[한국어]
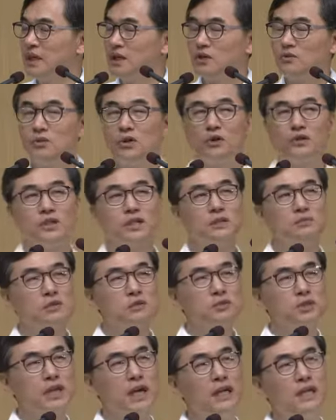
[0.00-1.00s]
여러분들 어떻게
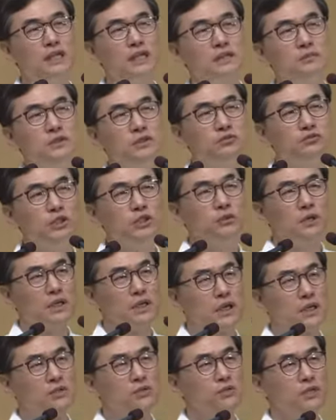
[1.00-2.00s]
보면 하나님은 우리와
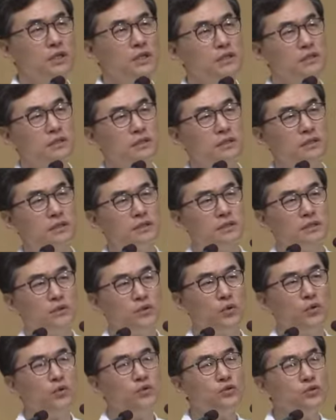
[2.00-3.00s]
계속해서
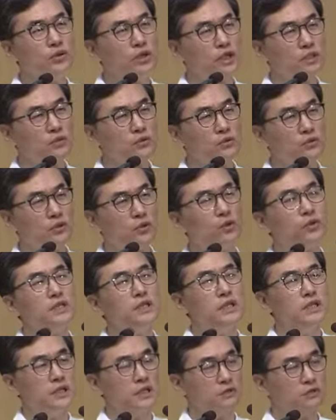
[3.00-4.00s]
교류하고
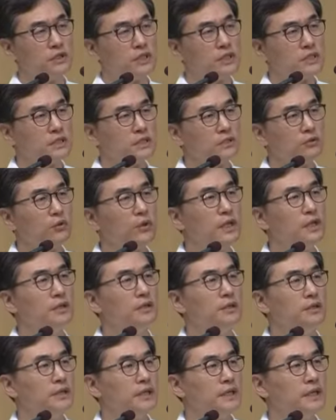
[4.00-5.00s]
교제하기 원하세요.
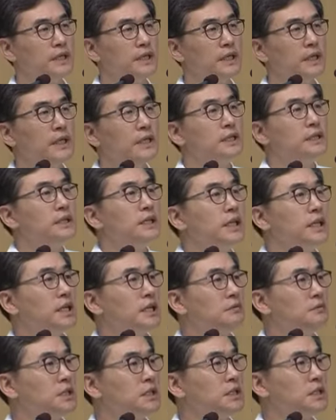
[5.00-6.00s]
왜요?
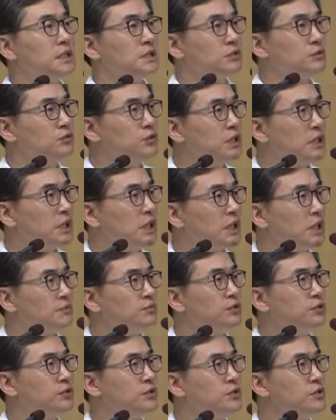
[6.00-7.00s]
그래야만 우리가
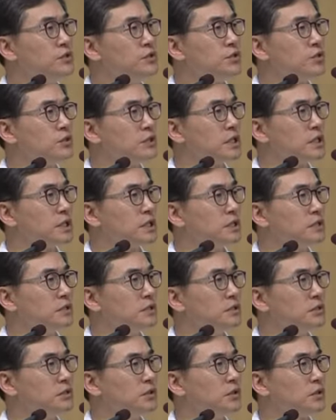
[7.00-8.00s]
푸른
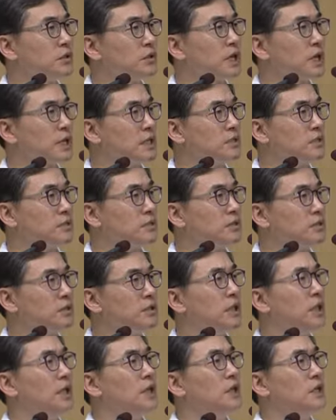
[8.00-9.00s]
초장으로 가서
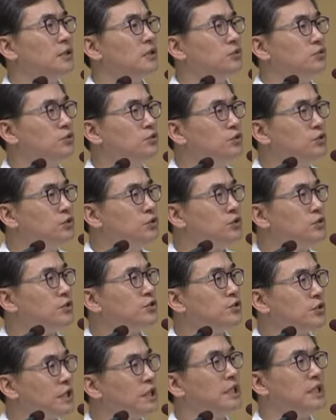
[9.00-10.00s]
누울
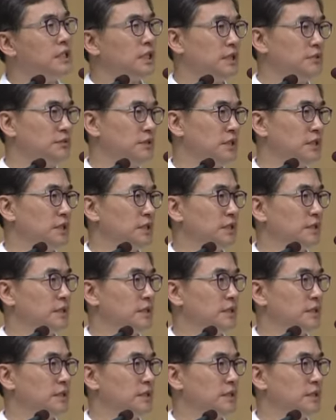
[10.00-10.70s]
수 있기 때문에